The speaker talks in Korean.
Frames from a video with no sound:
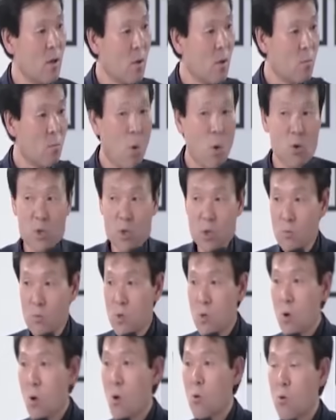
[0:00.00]
목숨을
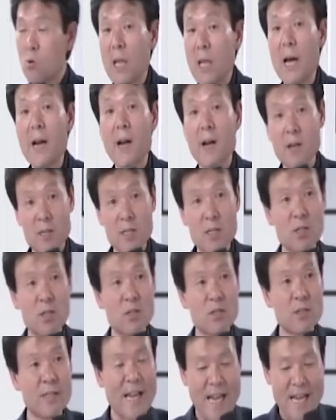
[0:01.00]
걸고 나라를
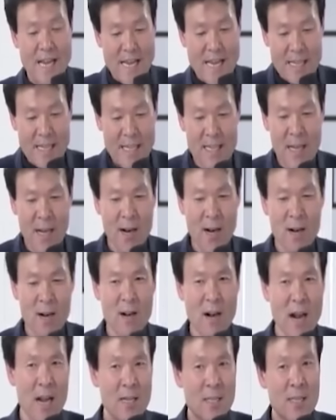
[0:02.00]
지켰는데 이 나라는
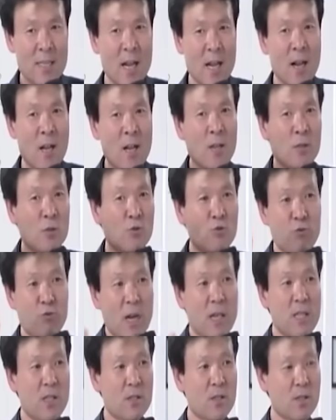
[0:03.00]
항상 누가
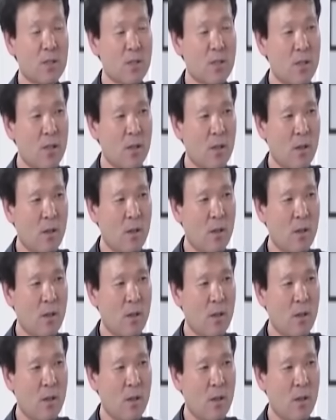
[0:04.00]
지켰어요?